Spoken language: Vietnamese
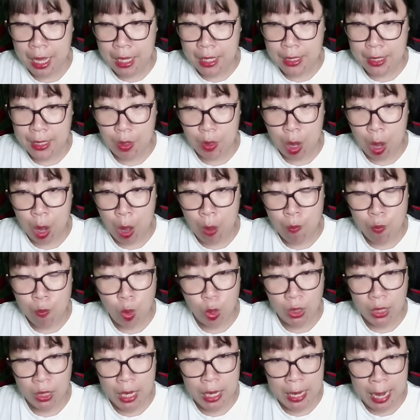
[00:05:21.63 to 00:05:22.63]
Sau đó
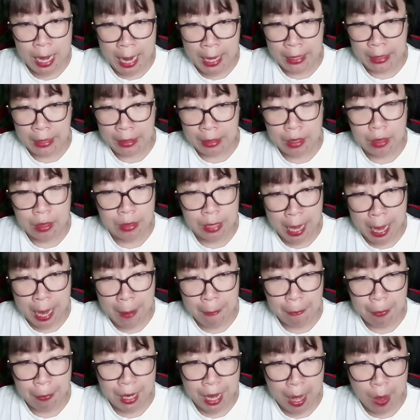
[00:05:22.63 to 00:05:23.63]
một thân ảnh như
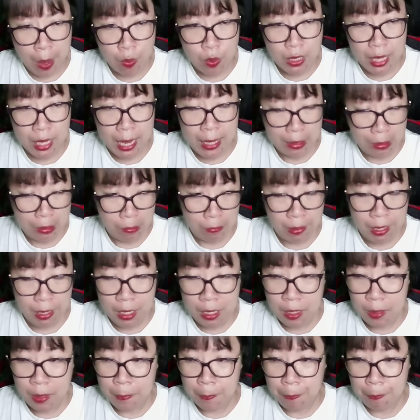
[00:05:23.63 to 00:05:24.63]
thép lao ra từ vết
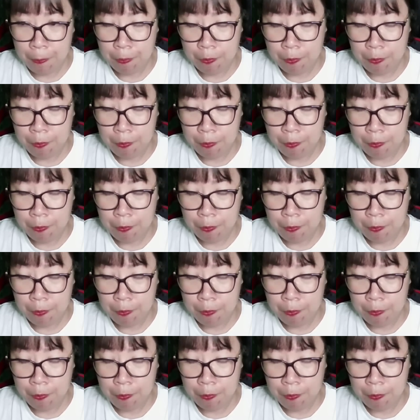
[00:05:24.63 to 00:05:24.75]
nứt.